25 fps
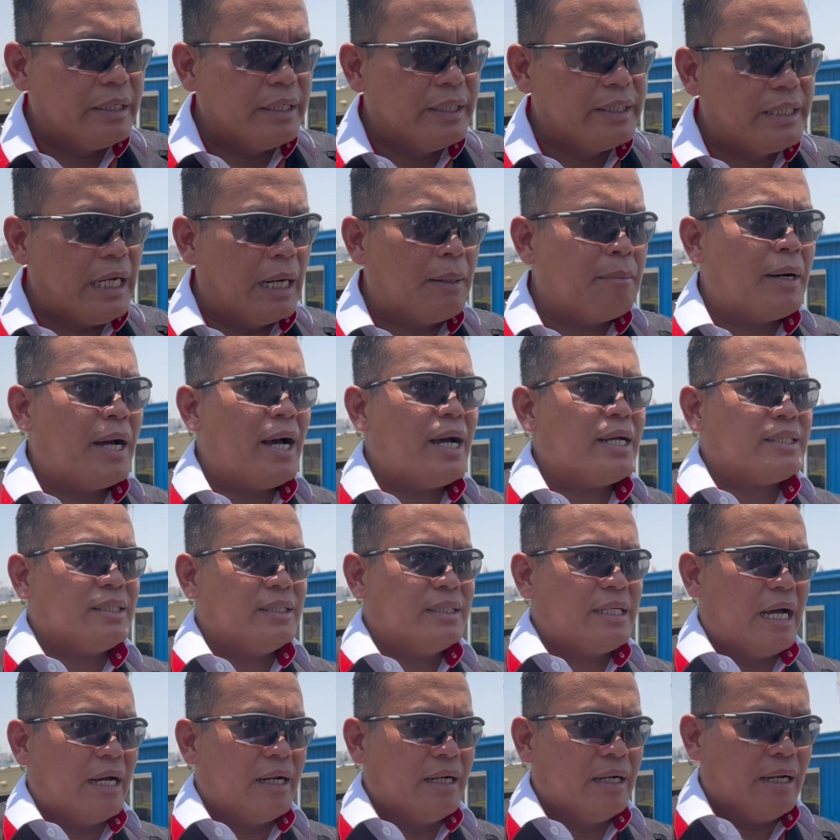jamaah
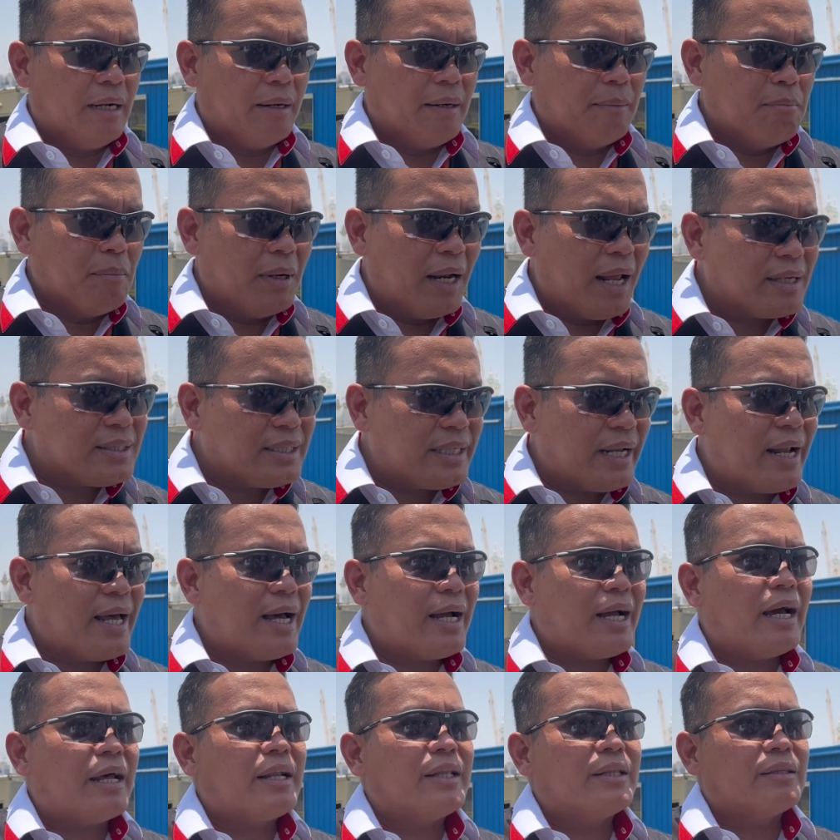sedang
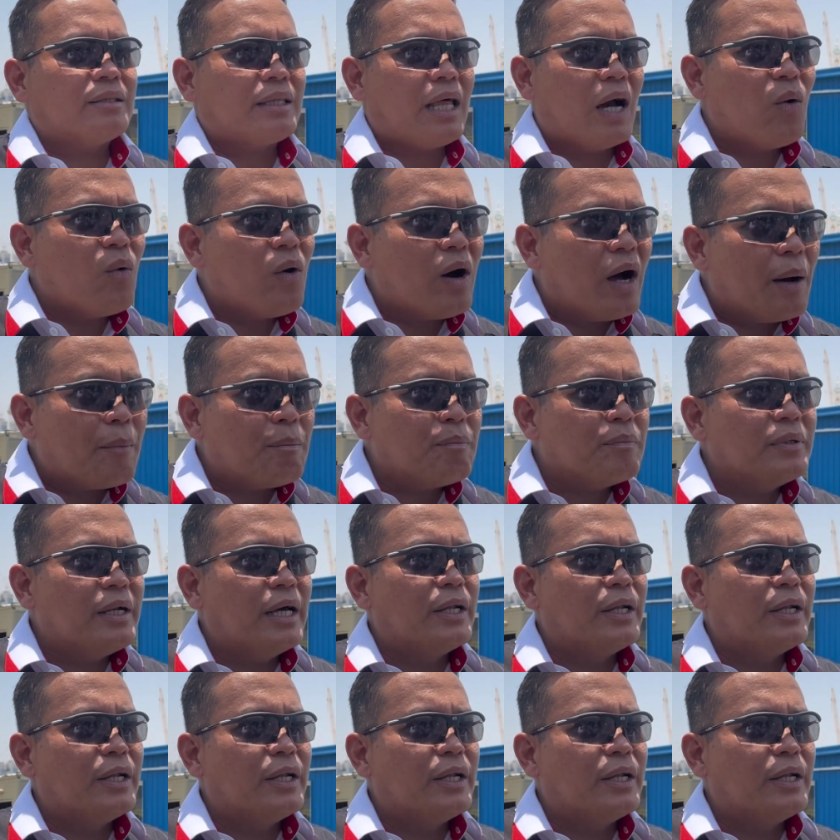melaksanakan tawaf